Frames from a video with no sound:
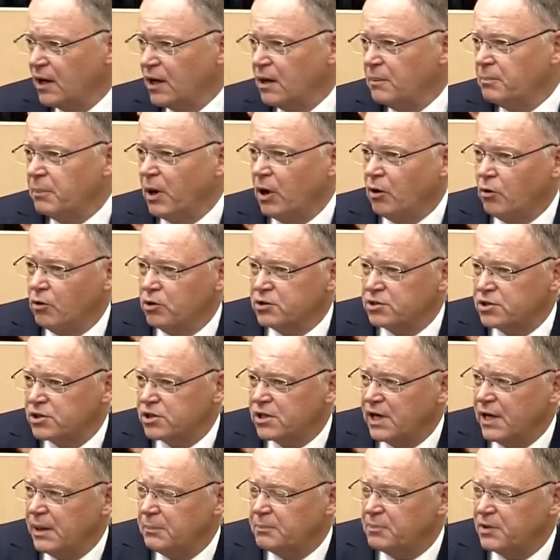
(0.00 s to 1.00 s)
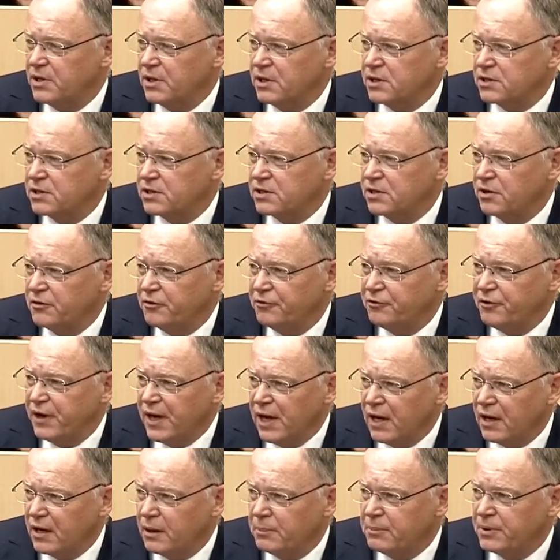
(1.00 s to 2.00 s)
Bei uns gibt es
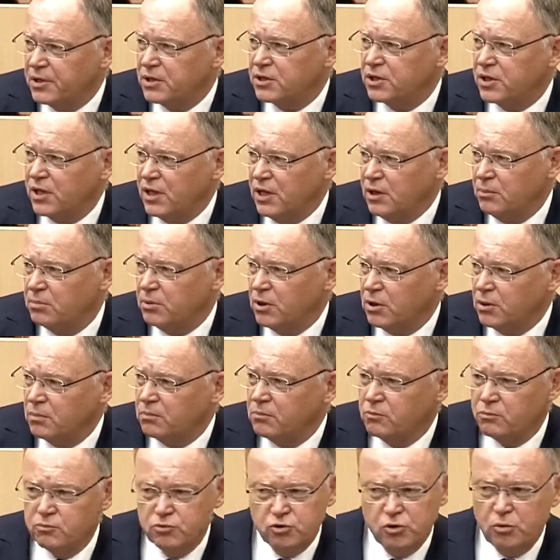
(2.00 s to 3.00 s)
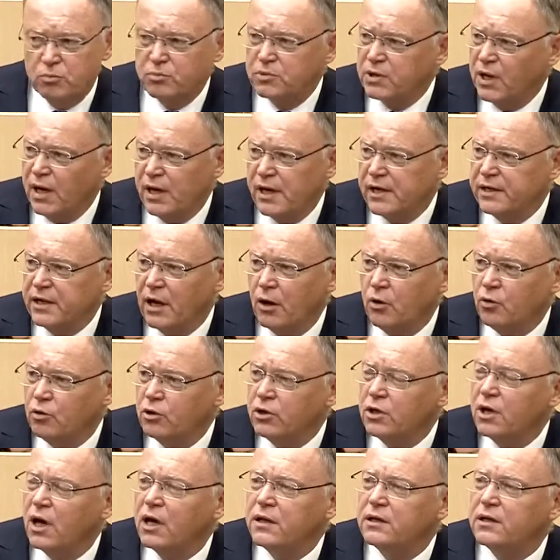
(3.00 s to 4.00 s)
viele Betriebe, zum Teil
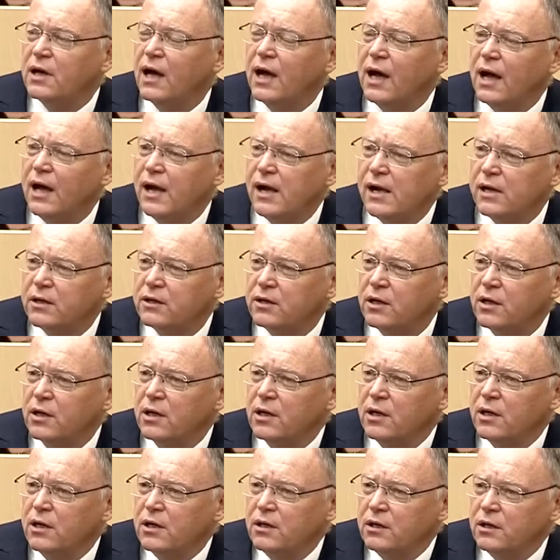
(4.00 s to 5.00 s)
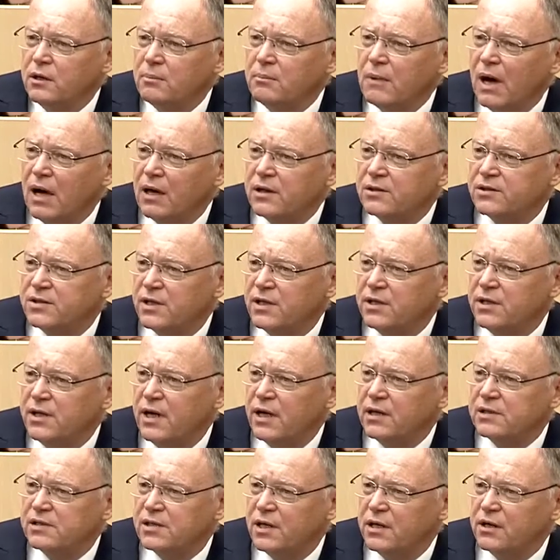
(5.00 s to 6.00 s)
Jahrhunderte alt, die machen sich
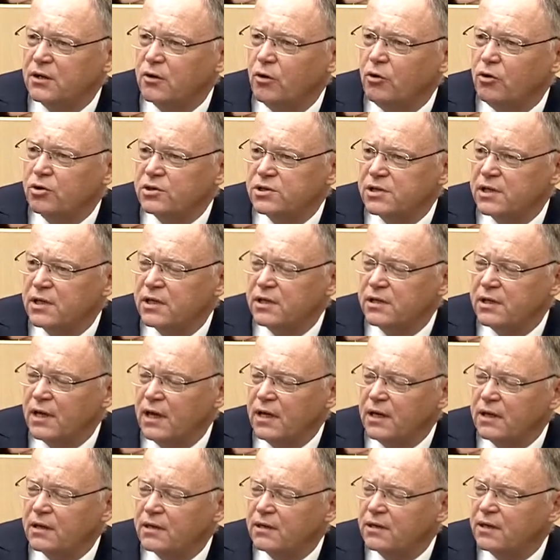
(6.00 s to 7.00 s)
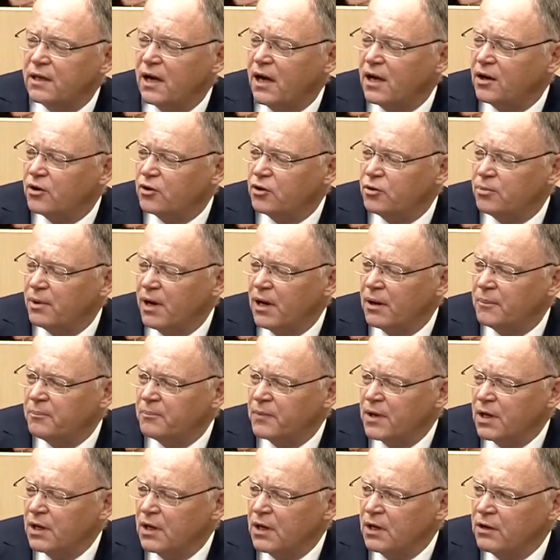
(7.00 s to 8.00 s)
derzeit große Gedanken darüber,
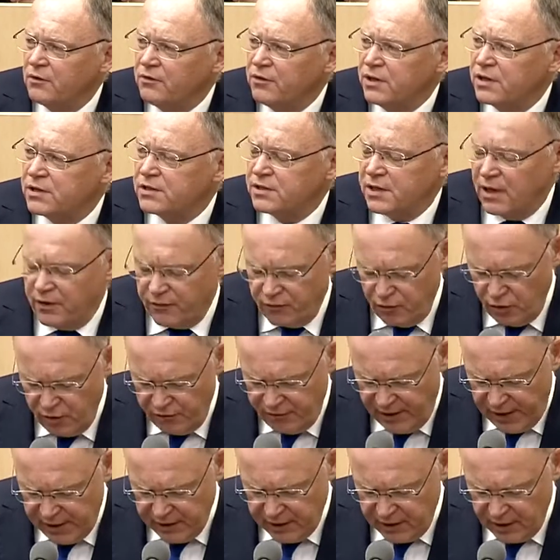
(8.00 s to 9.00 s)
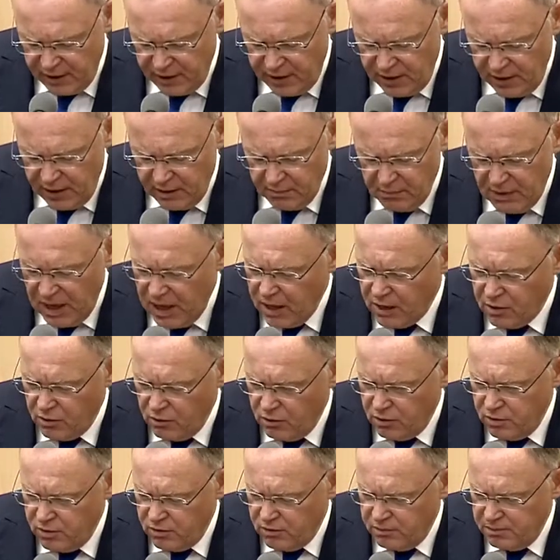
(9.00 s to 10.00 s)
wie es denn wohl weitergehen mag.
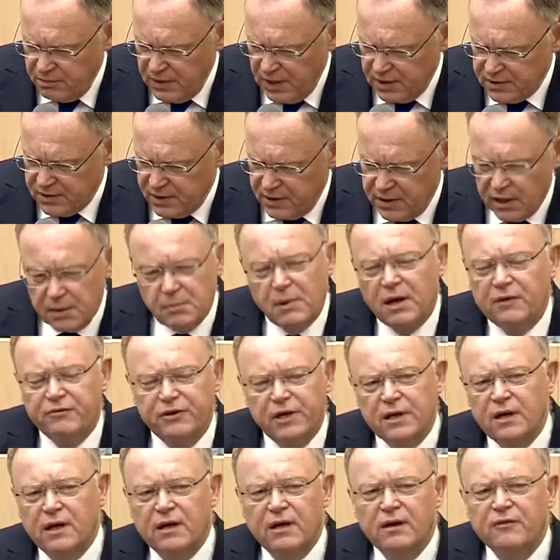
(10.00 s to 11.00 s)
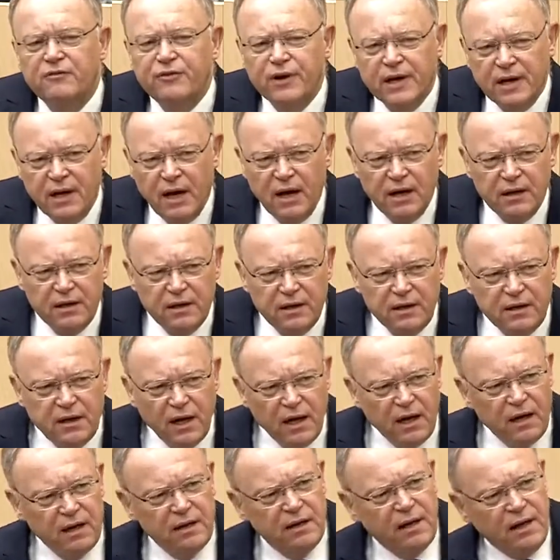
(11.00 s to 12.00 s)
Und mir sind immer wieder in den vergangenen
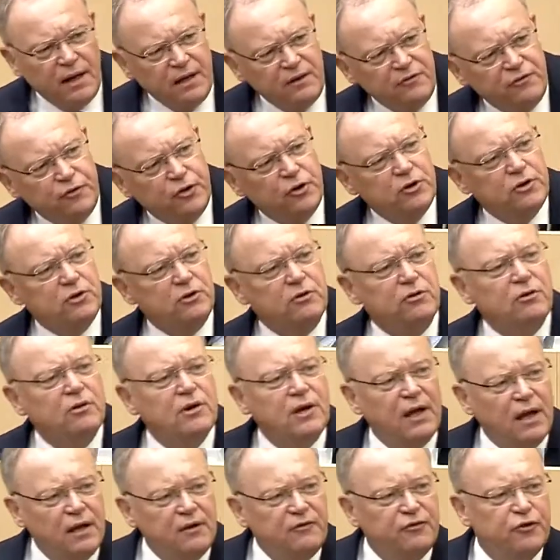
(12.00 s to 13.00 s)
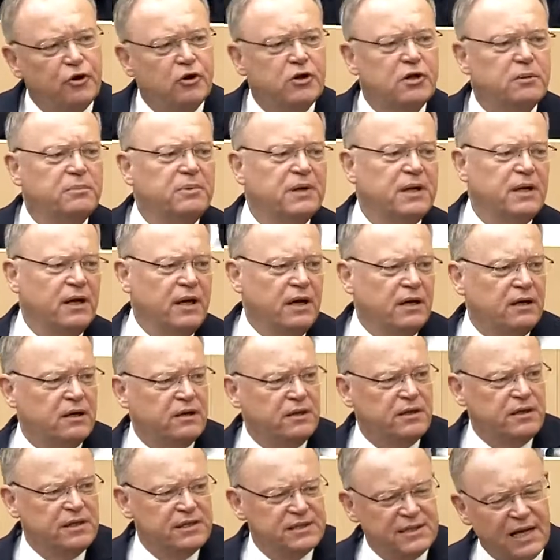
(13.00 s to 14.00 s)
Jahren Landwirtinnen und Landwirte
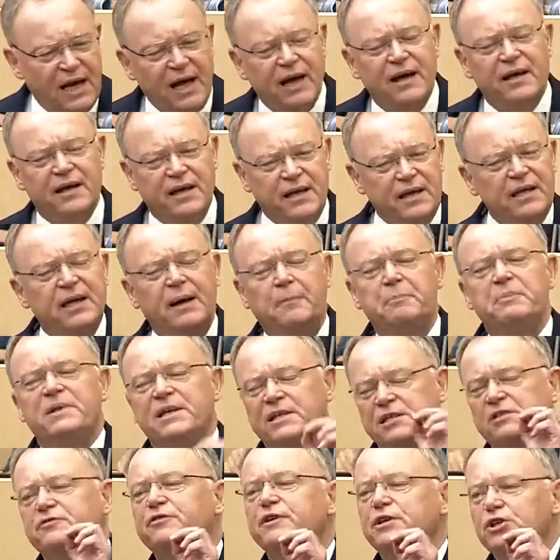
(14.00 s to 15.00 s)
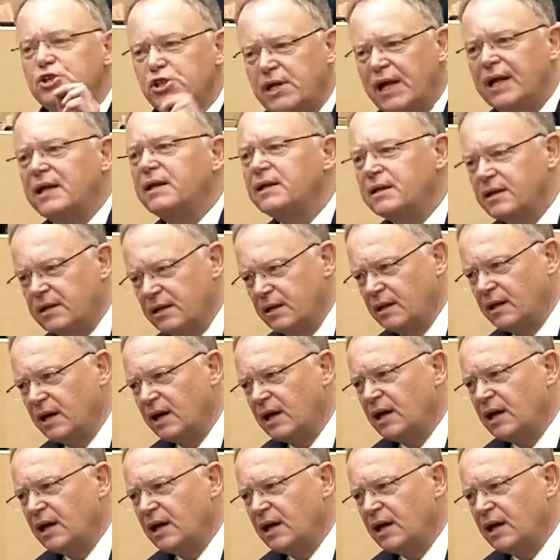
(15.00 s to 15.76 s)
begegnet, die sagen, ich habe das verstanden.